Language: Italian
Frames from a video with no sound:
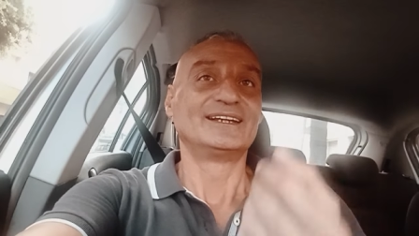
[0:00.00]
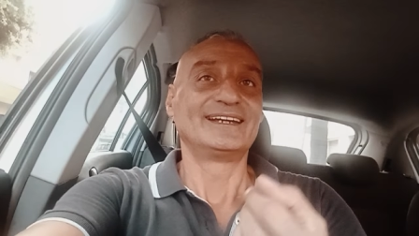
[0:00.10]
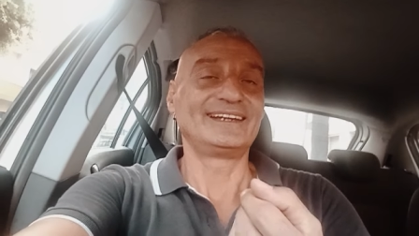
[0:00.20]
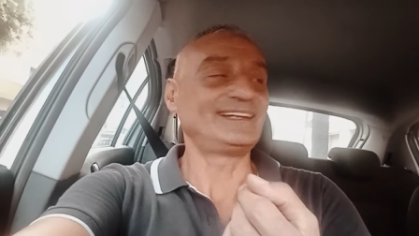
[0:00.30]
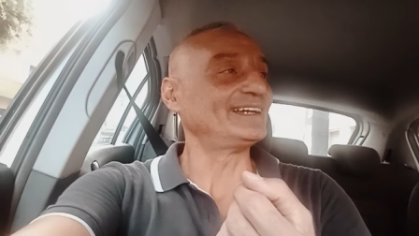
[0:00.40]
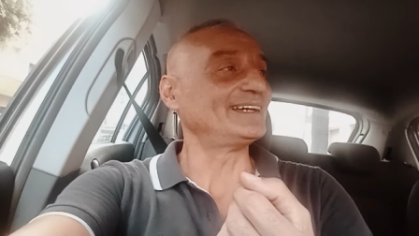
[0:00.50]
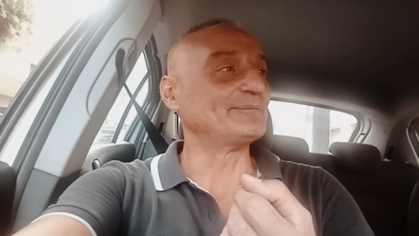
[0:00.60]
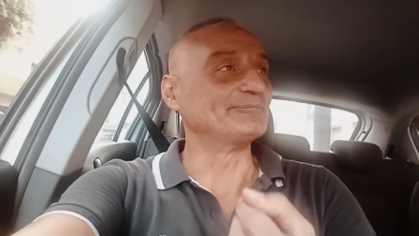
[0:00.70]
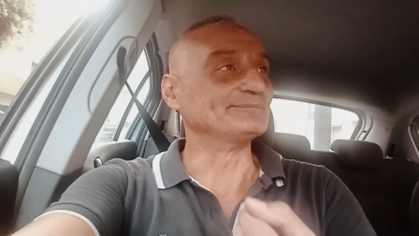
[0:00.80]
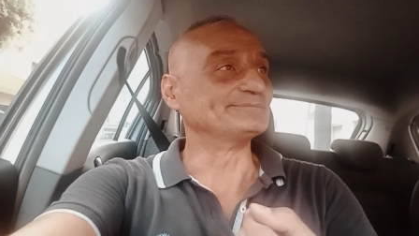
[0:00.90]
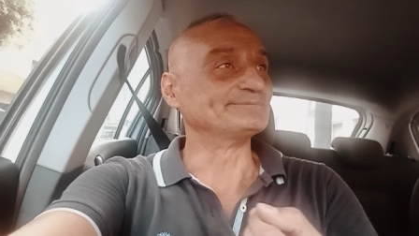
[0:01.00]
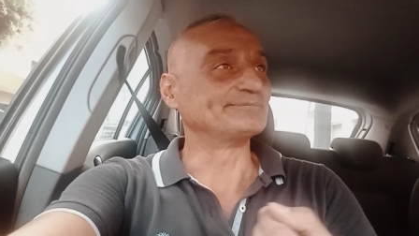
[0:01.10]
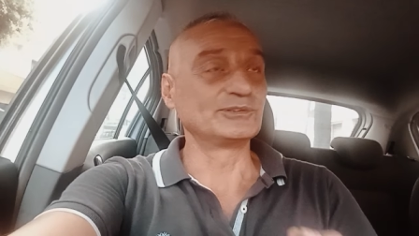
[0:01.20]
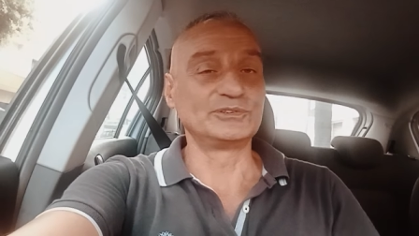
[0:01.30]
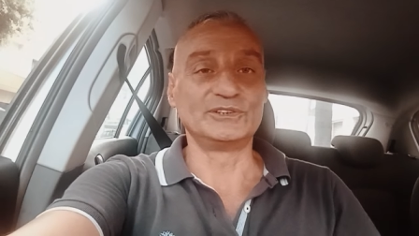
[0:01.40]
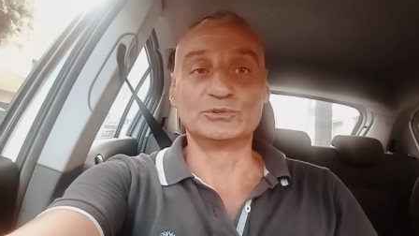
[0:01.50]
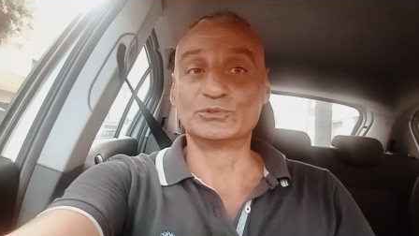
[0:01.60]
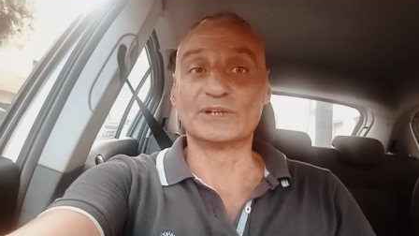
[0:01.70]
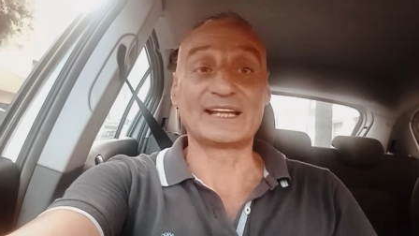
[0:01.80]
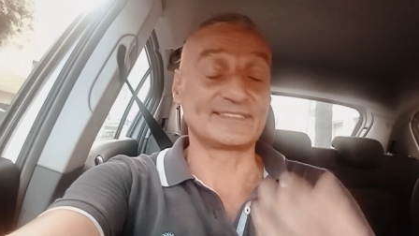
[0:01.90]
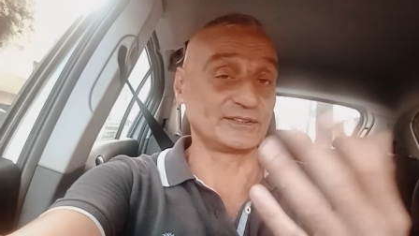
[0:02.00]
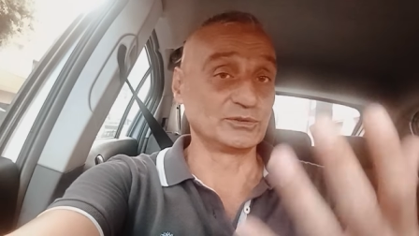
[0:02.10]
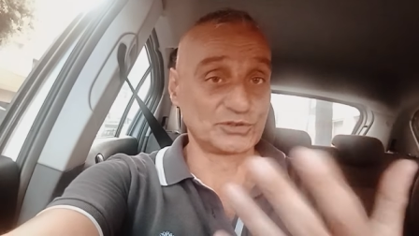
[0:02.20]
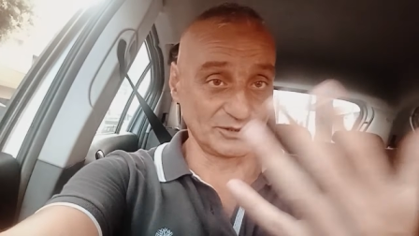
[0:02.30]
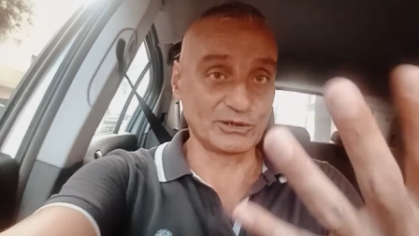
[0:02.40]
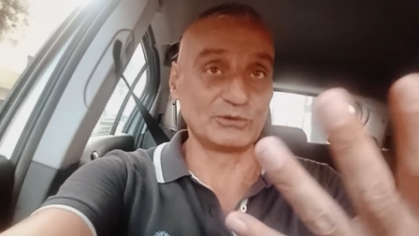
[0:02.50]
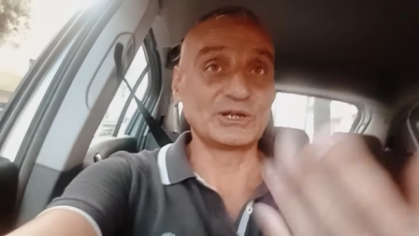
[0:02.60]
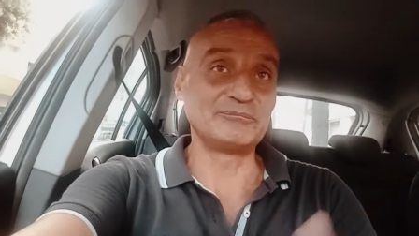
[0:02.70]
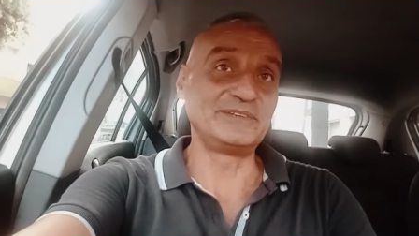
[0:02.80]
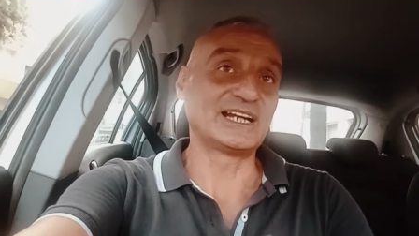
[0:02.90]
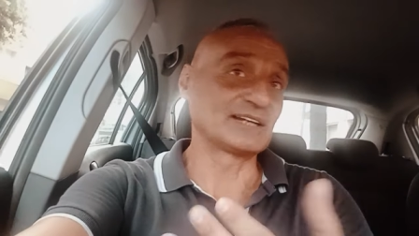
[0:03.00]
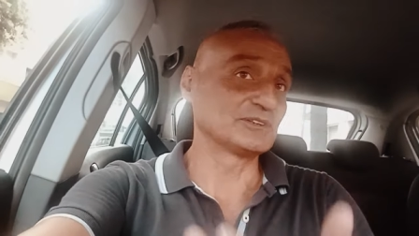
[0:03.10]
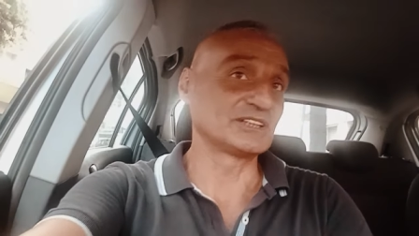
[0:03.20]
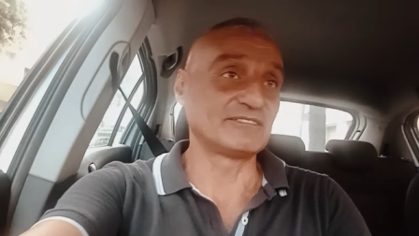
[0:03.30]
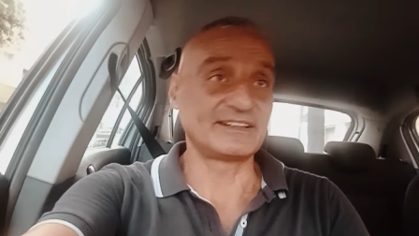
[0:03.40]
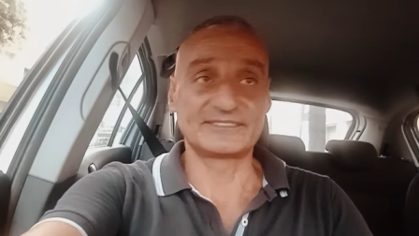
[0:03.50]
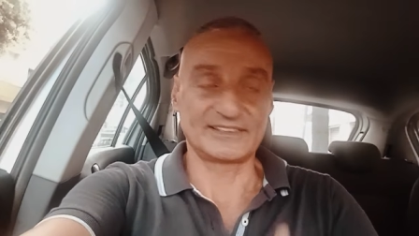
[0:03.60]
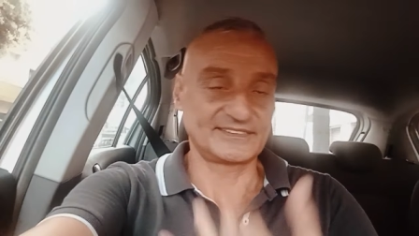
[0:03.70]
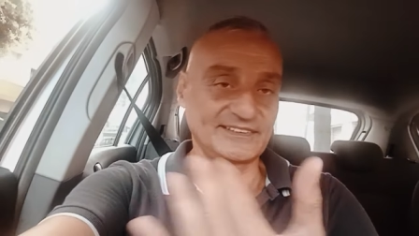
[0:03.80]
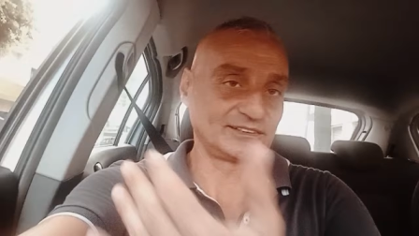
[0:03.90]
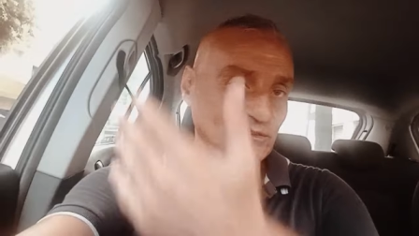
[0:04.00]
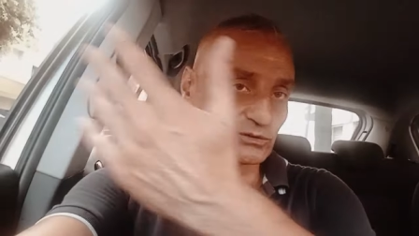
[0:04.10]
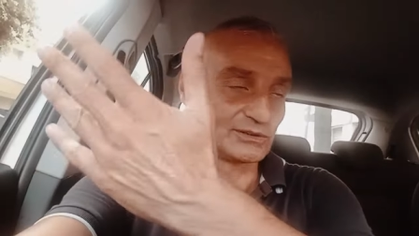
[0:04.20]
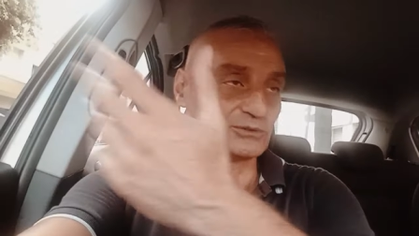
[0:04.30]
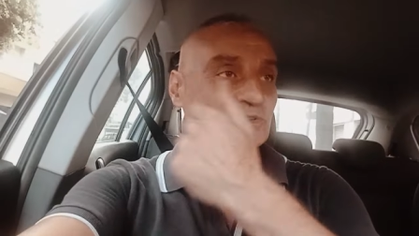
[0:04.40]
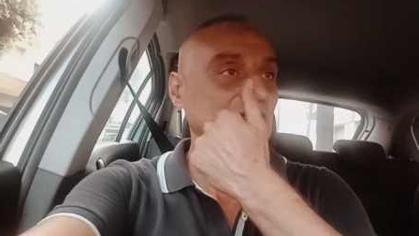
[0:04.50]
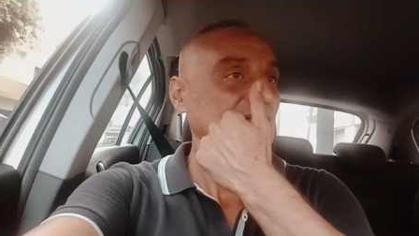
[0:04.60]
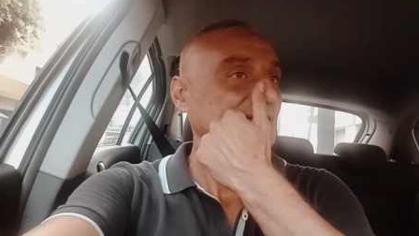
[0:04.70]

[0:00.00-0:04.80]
eh, mm, più di un, anzi di un 5-1 al Milan che poteva essere 7-8-1,